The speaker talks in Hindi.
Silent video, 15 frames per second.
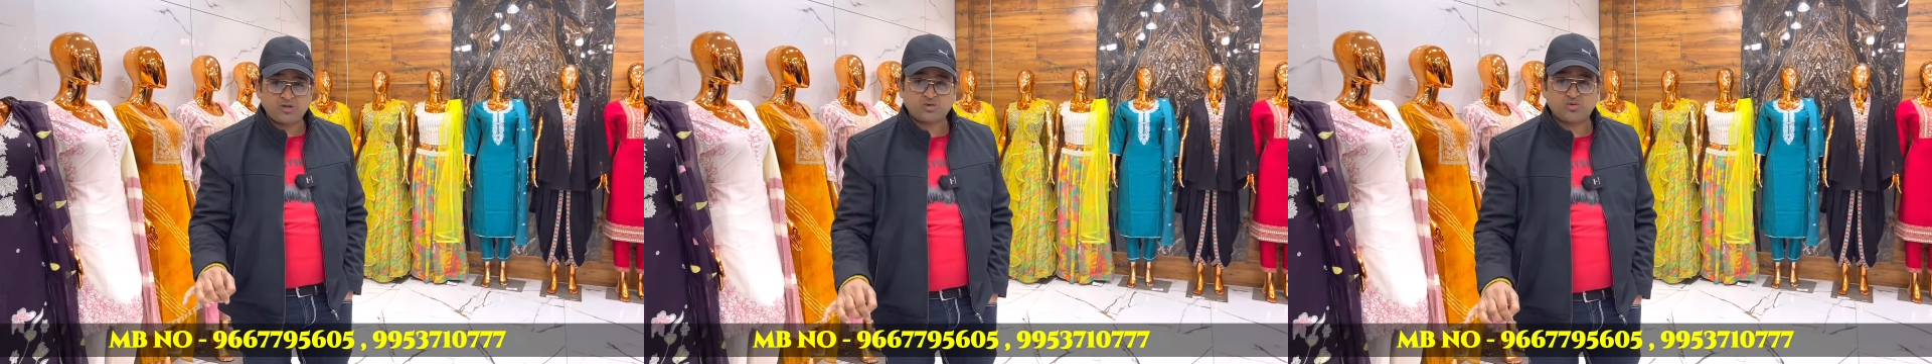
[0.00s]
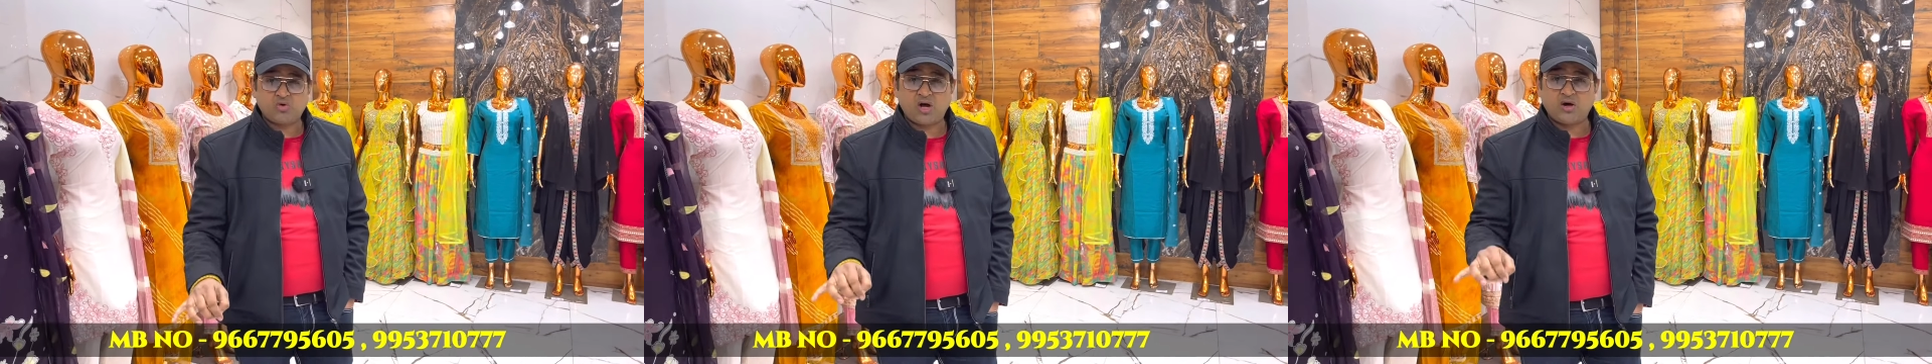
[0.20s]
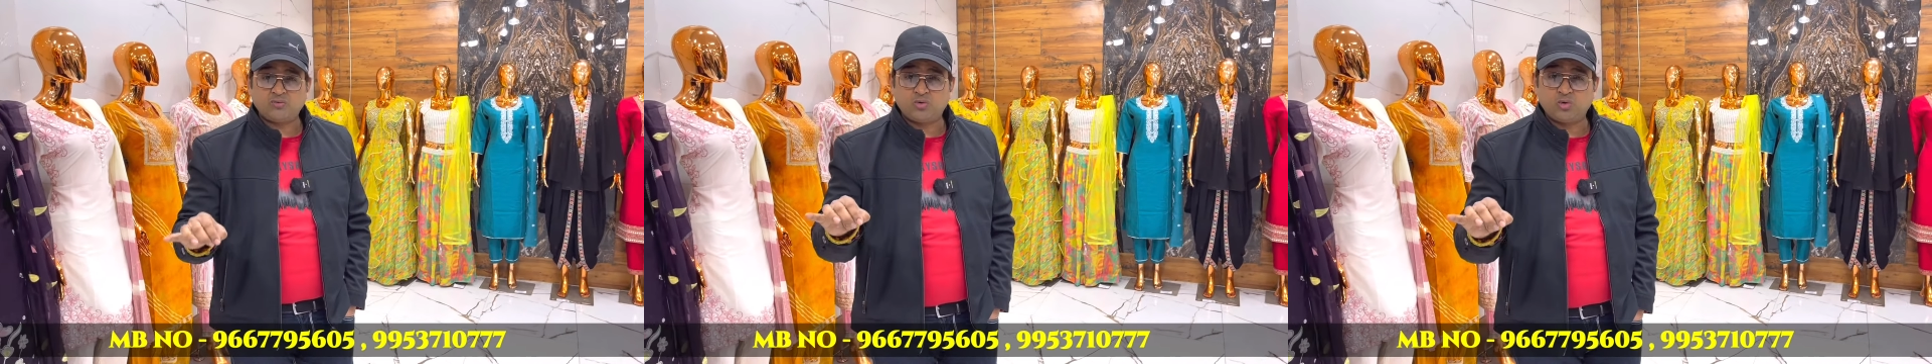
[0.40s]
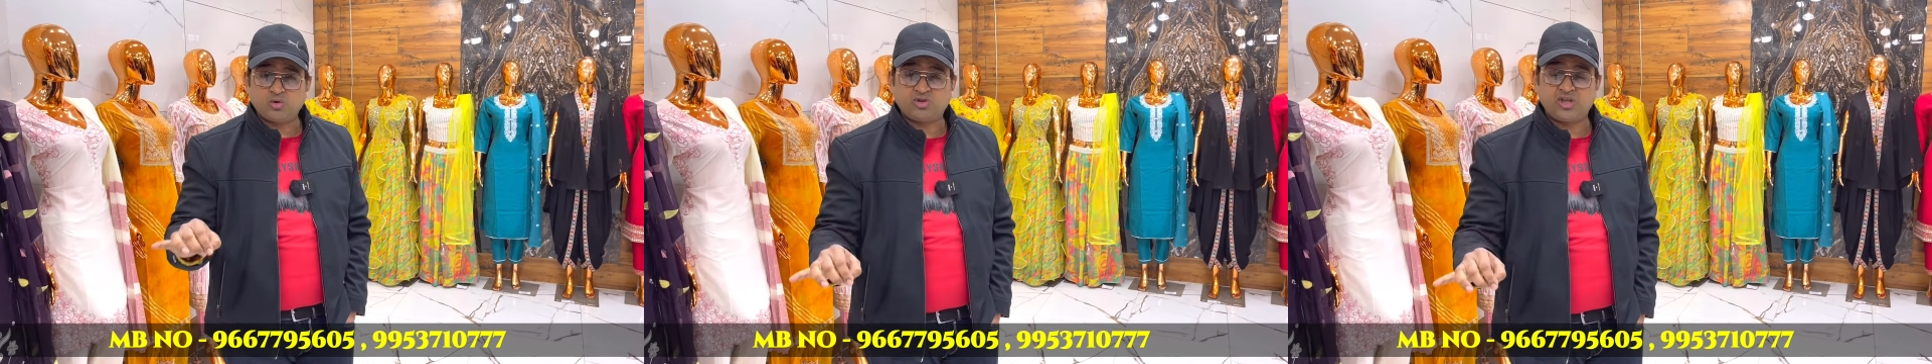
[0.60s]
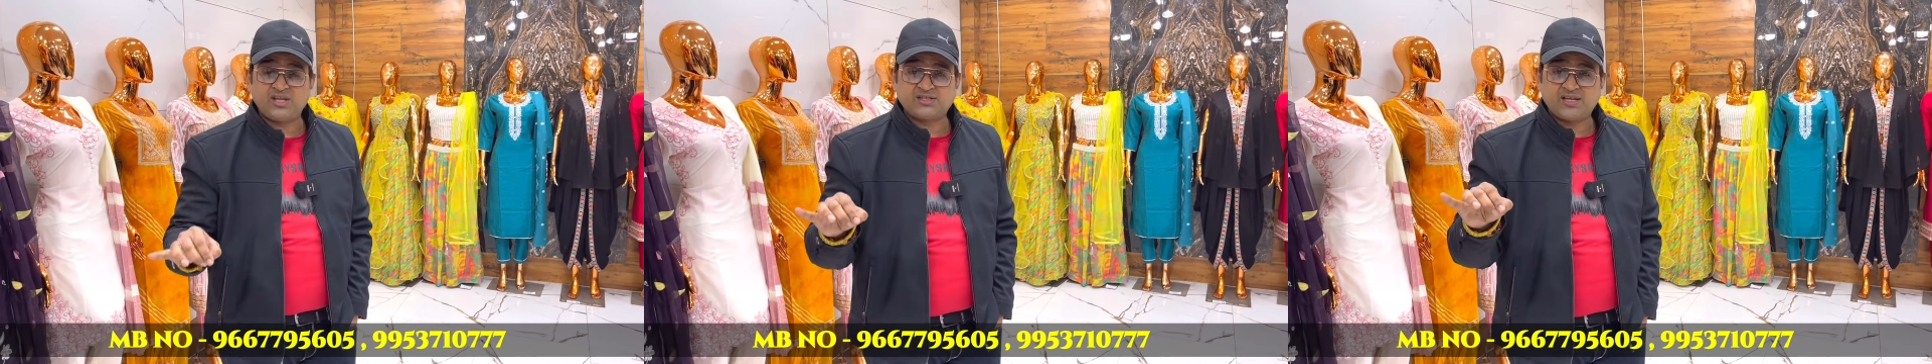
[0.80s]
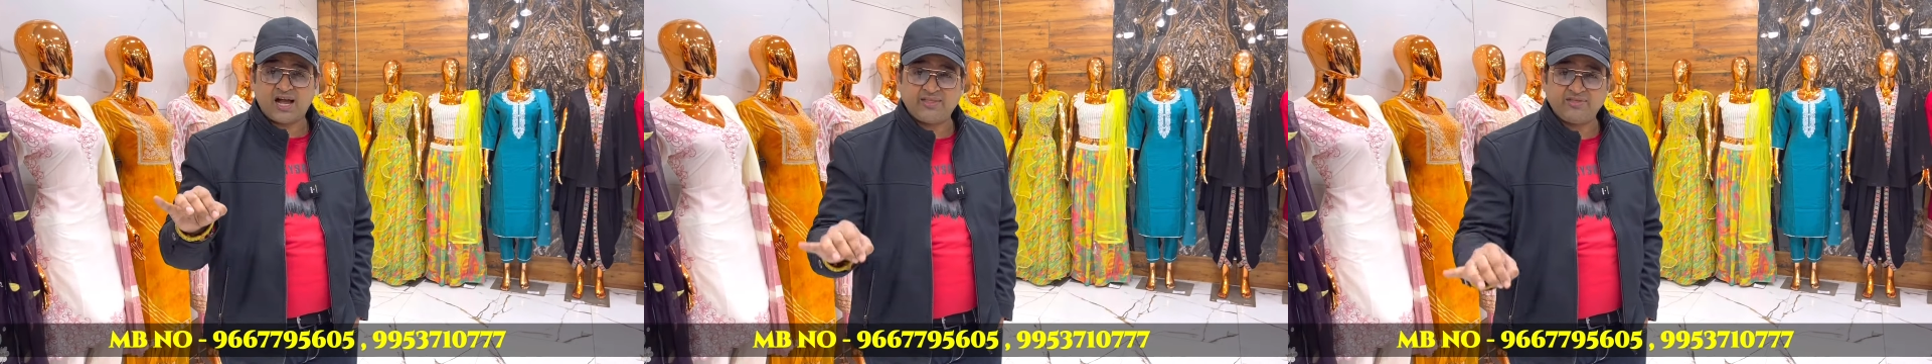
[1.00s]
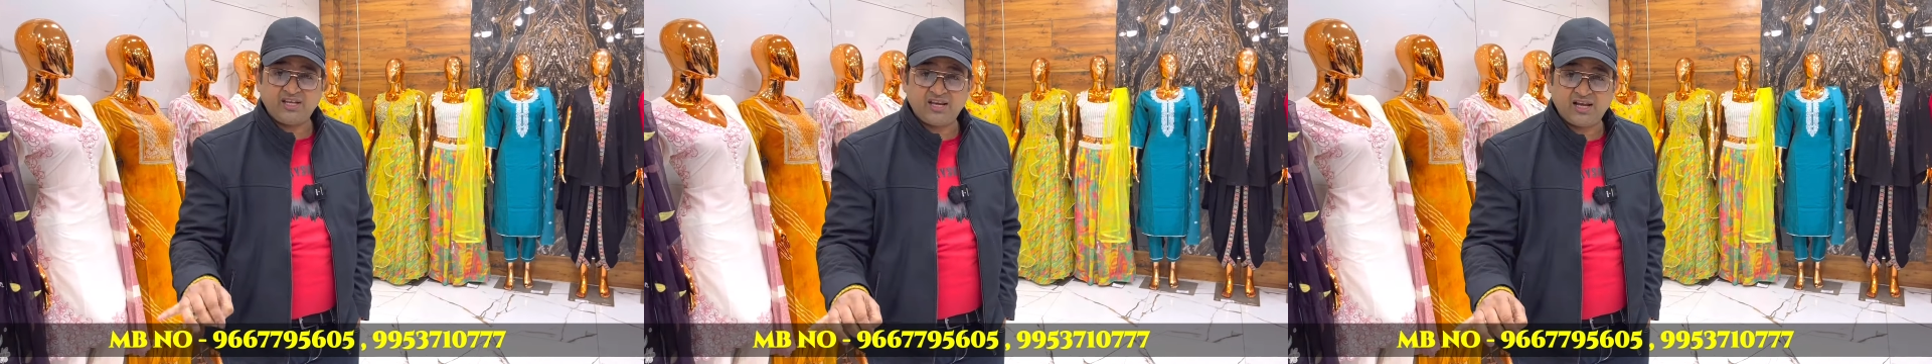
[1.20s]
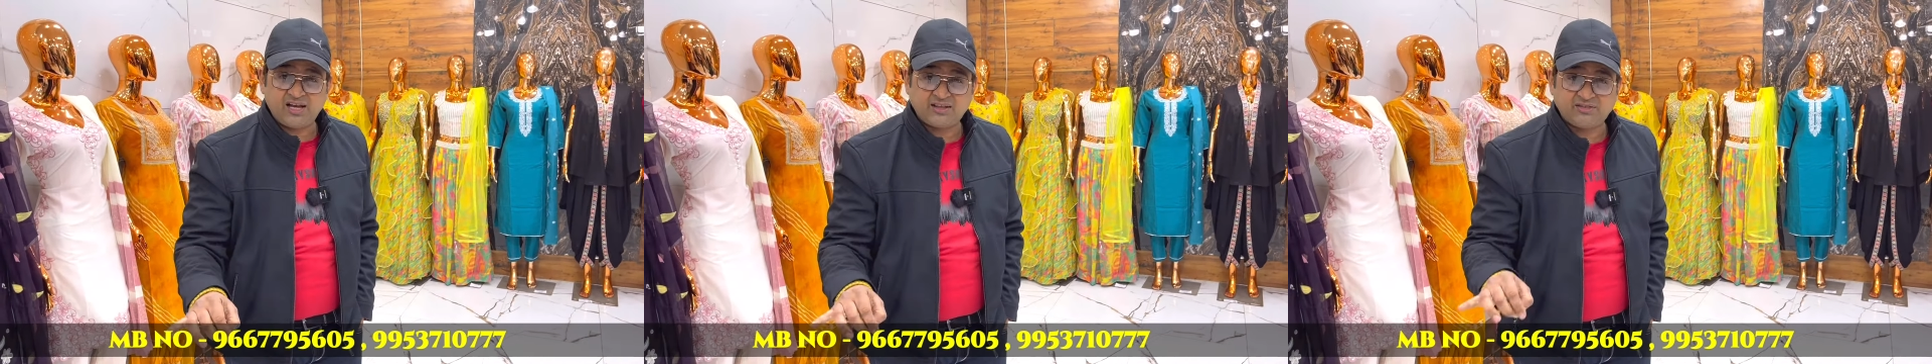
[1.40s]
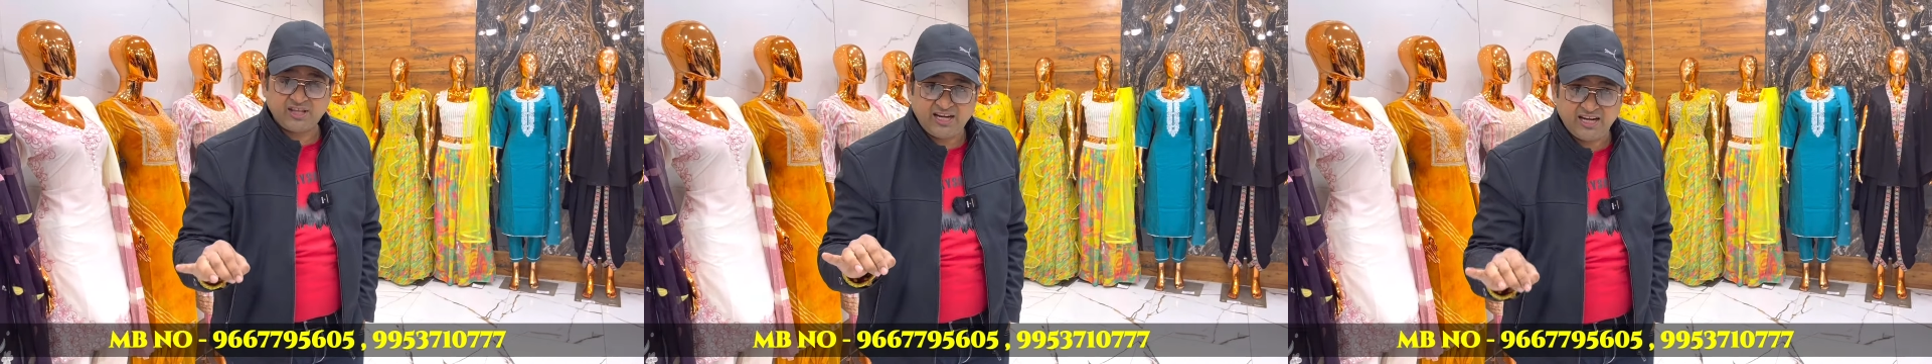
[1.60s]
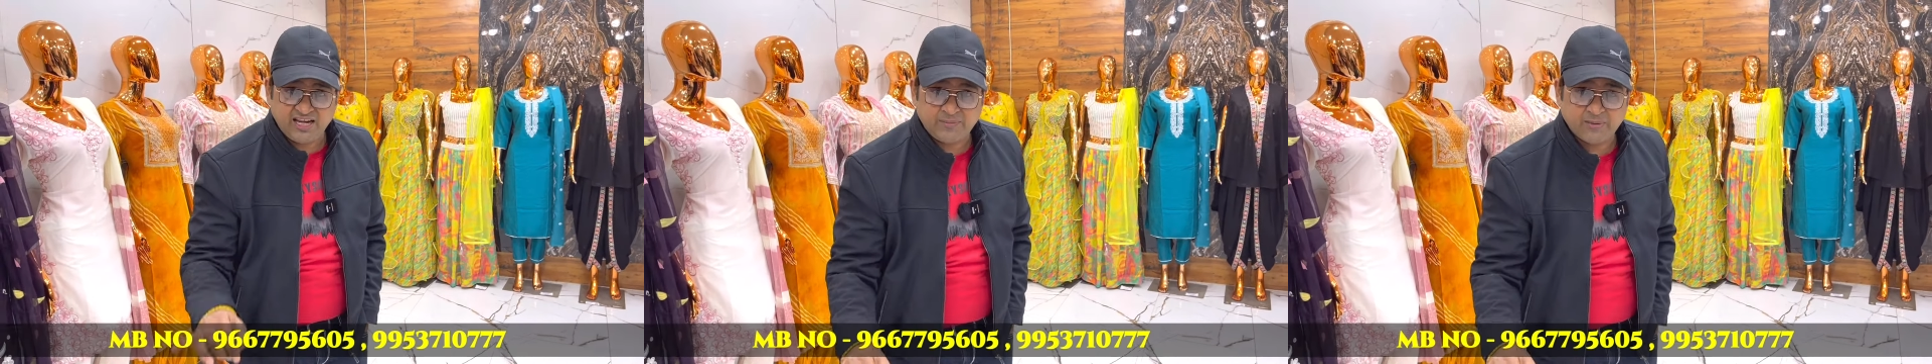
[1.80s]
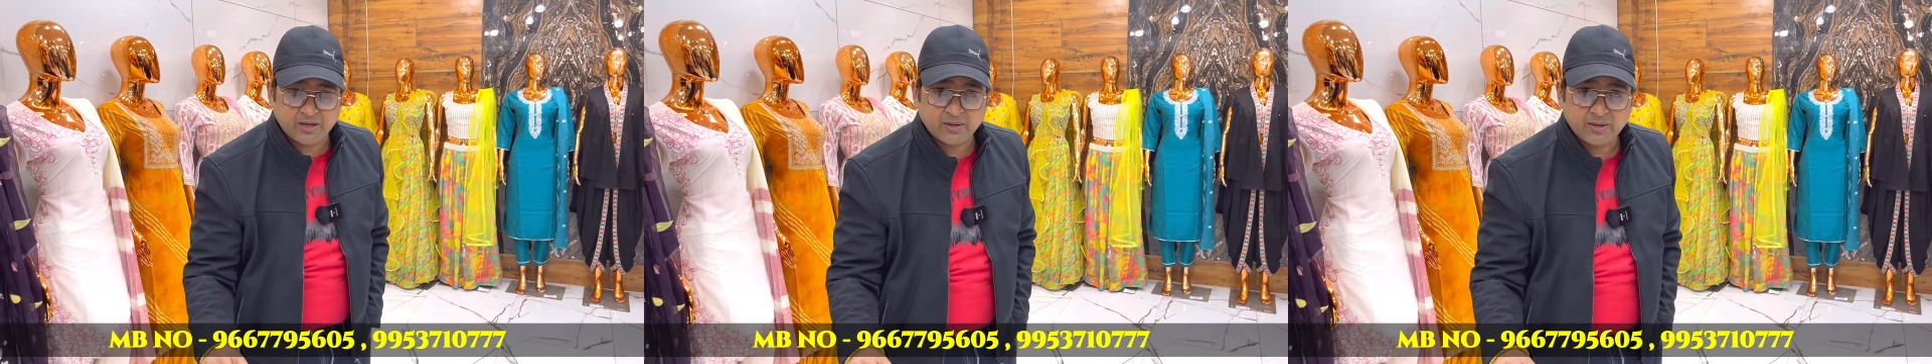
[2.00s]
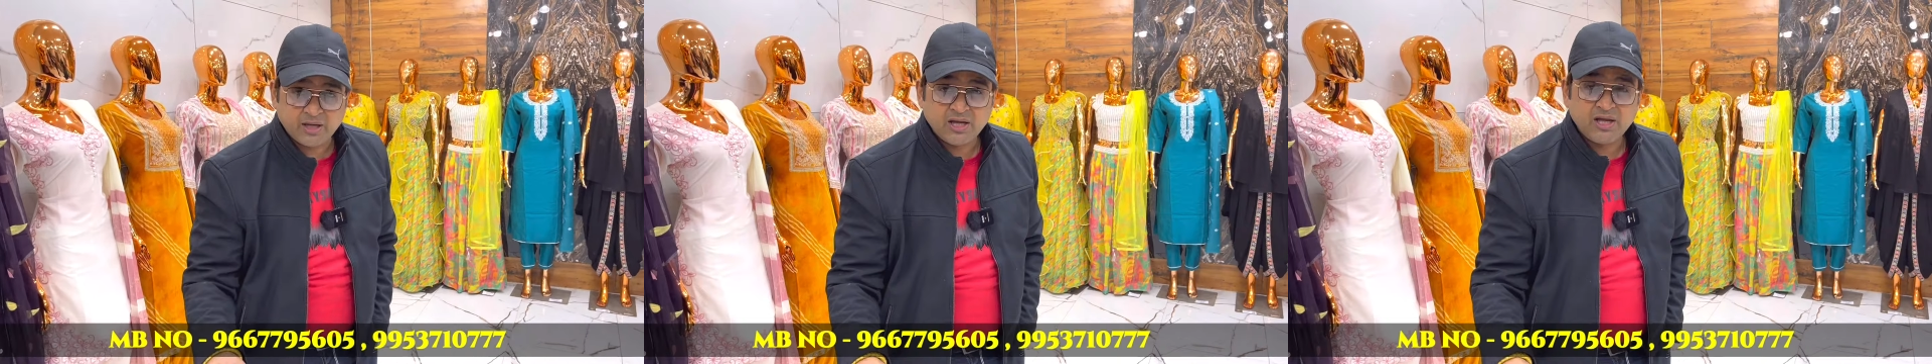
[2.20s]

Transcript: मिस वाओ कुर्तीस गांधीनगर दिल्ली में